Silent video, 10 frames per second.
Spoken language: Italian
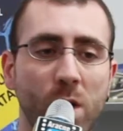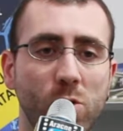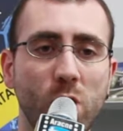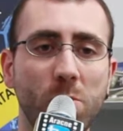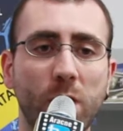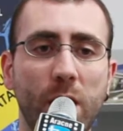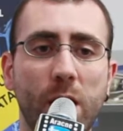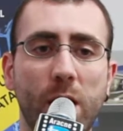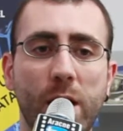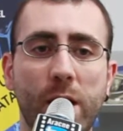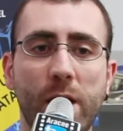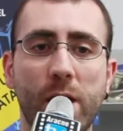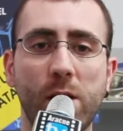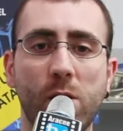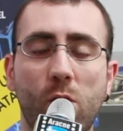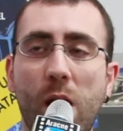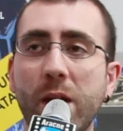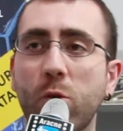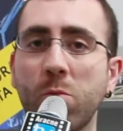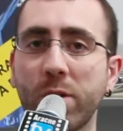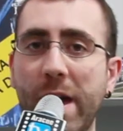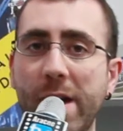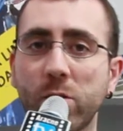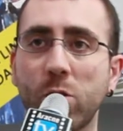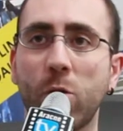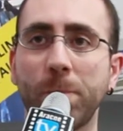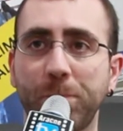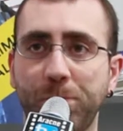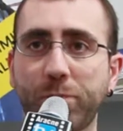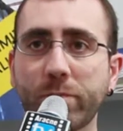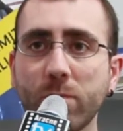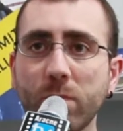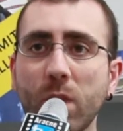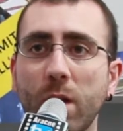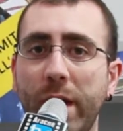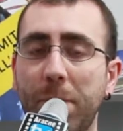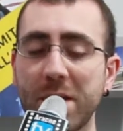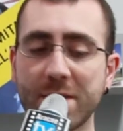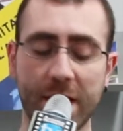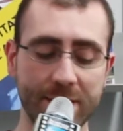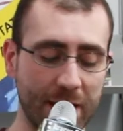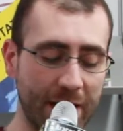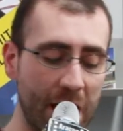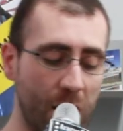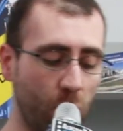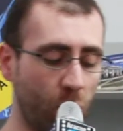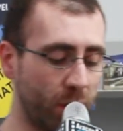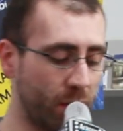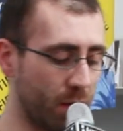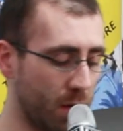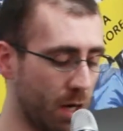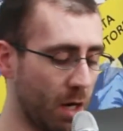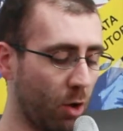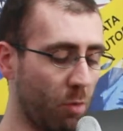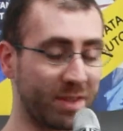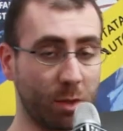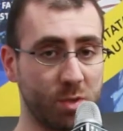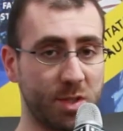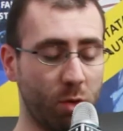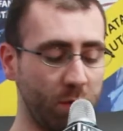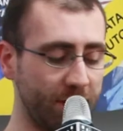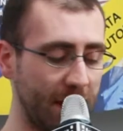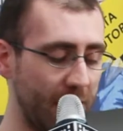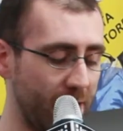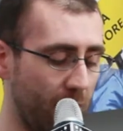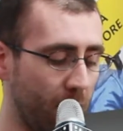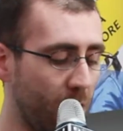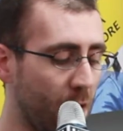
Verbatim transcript: Diciamo che eh, lo haiku moderno è abbastanza raro in, eh, come traduzione in Italia